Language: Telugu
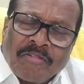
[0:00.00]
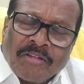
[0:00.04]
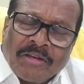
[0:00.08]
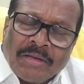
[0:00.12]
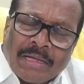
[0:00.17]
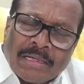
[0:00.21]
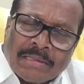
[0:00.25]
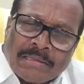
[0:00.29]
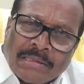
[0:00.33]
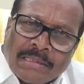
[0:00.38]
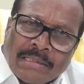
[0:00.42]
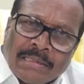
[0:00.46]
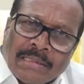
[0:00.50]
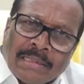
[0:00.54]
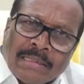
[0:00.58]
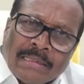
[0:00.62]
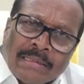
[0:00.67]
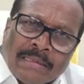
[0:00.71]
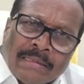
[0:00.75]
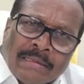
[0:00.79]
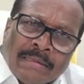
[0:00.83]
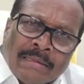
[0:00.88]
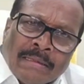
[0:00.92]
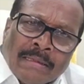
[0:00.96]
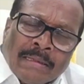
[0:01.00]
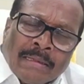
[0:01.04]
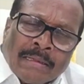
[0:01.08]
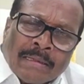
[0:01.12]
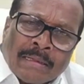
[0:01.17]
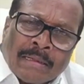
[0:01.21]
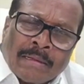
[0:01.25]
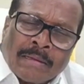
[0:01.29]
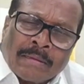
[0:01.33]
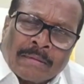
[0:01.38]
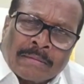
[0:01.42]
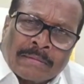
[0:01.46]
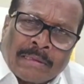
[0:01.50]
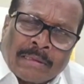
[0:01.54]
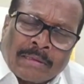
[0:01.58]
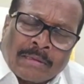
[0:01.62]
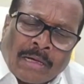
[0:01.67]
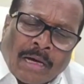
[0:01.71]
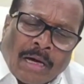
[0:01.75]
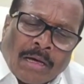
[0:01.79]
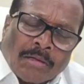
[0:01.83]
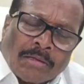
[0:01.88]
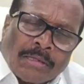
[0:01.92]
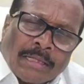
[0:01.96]
ఫిర్యాదు చేయడానికి
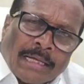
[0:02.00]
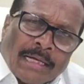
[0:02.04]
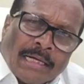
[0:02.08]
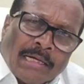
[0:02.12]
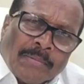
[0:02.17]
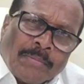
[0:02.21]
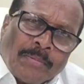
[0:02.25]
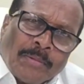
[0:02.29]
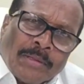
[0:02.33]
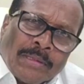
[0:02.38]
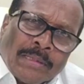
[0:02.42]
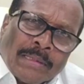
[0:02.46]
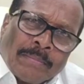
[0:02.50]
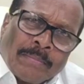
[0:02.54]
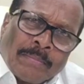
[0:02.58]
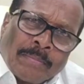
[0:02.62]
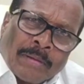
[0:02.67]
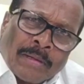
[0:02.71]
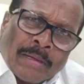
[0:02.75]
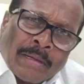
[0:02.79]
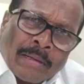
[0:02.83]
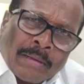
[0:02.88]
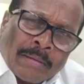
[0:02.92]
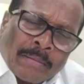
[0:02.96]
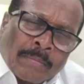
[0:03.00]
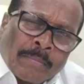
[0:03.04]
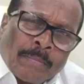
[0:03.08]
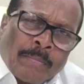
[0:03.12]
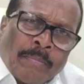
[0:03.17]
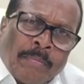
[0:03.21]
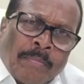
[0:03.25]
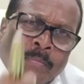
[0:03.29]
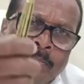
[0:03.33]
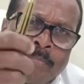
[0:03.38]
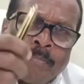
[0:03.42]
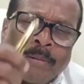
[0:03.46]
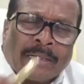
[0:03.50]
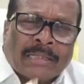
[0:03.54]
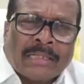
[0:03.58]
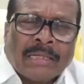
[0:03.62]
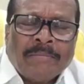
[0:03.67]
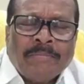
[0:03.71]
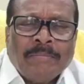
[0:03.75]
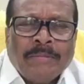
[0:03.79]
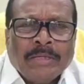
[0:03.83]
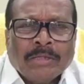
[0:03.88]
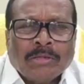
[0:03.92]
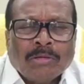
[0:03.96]
కారు తగలడిపోయిన పట్ట
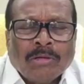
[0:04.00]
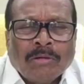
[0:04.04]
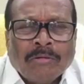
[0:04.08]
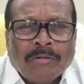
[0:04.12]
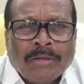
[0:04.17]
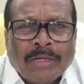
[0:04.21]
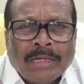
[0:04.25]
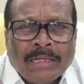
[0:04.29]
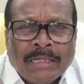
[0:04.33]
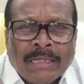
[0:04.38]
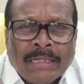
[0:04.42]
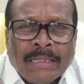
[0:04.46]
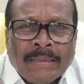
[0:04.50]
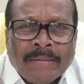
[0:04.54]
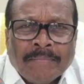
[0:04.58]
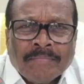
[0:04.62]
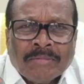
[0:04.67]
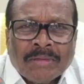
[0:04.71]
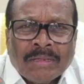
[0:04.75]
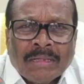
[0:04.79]
మీతోనే ఉన్నాడుగా